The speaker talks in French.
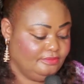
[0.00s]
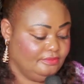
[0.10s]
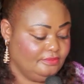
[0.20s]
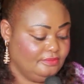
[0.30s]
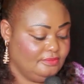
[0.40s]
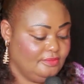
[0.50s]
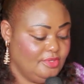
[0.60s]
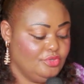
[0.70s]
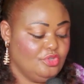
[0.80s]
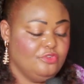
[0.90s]
Hein.
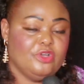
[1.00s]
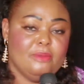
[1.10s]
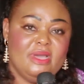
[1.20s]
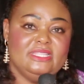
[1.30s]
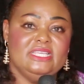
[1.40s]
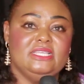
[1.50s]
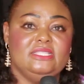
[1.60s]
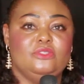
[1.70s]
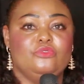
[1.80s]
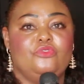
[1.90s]
Il lui donne vraiment
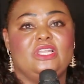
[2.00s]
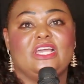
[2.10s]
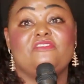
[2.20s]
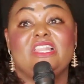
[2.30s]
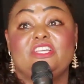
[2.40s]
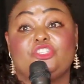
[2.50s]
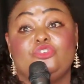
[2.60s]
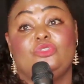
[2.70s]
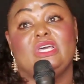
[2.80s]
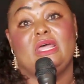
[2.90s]
des, nouvelles
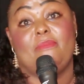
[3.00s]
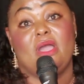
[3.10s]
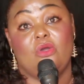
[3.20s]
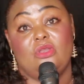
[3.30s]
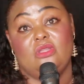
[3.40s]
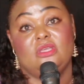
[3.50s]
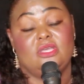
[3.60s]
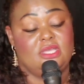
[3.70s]
révélations dans la parole.